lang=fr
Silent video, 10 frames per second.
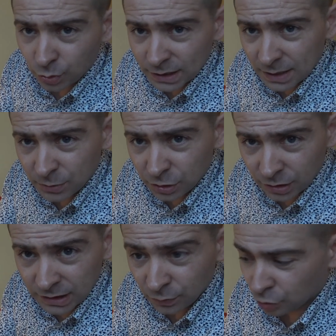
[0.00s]
trois
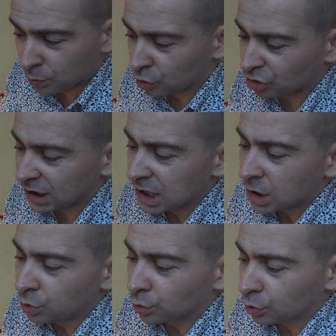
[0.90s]
capteurs qui vont se brancher,
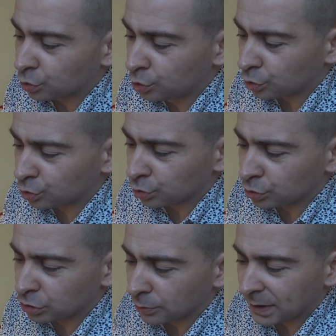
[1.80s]
donc deux sondes
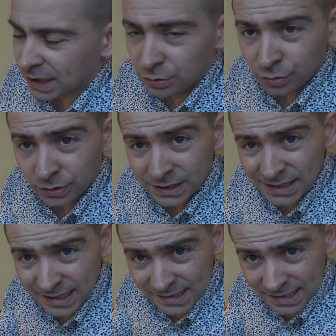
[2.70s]
de température
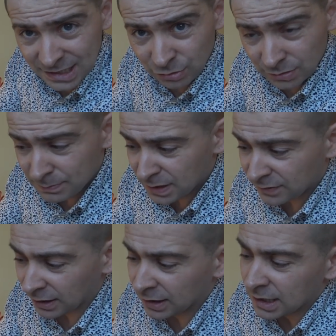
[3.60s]

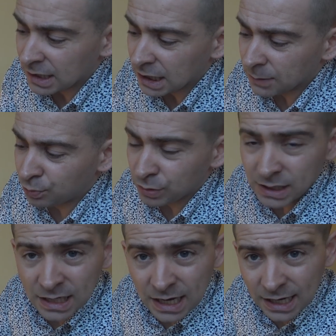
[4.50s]
DS18B20 et
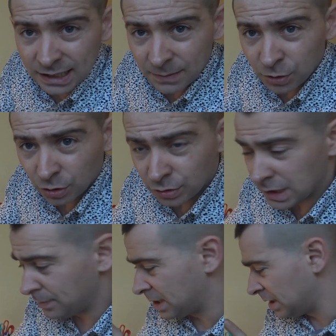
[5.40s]
puis un capteur de
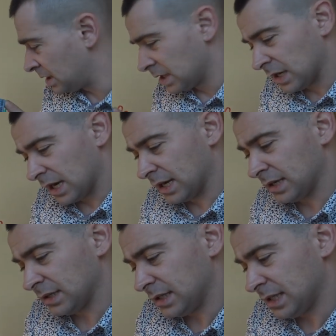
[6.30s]
débit,
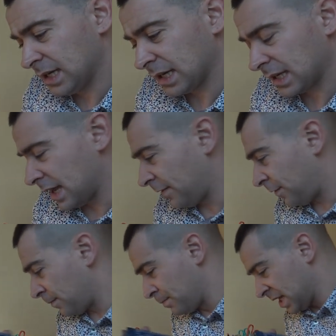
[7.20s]
un
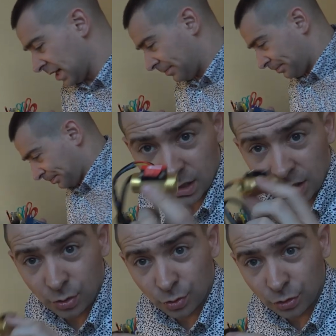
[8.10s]
YFB1.
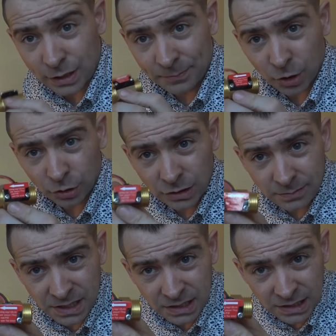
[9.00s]
Donc le capteur de
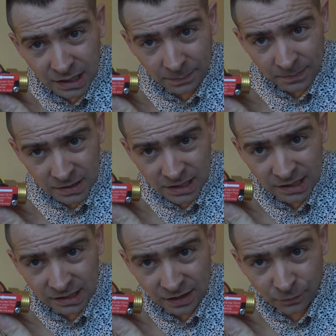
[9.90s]
débit
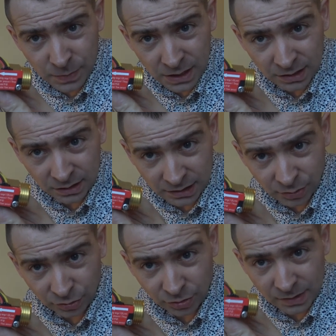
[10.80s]
YFB1,
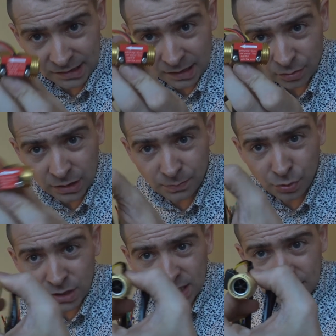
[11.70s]
il ressemble à ça. On a une
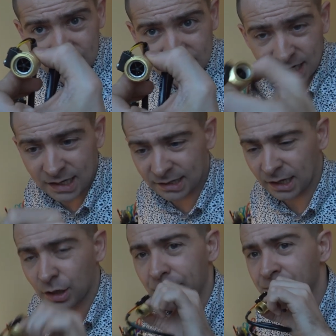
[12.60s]
petite hélice à
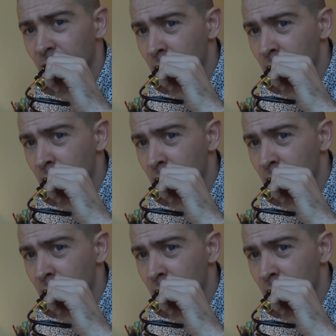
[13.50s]
l'intérieur.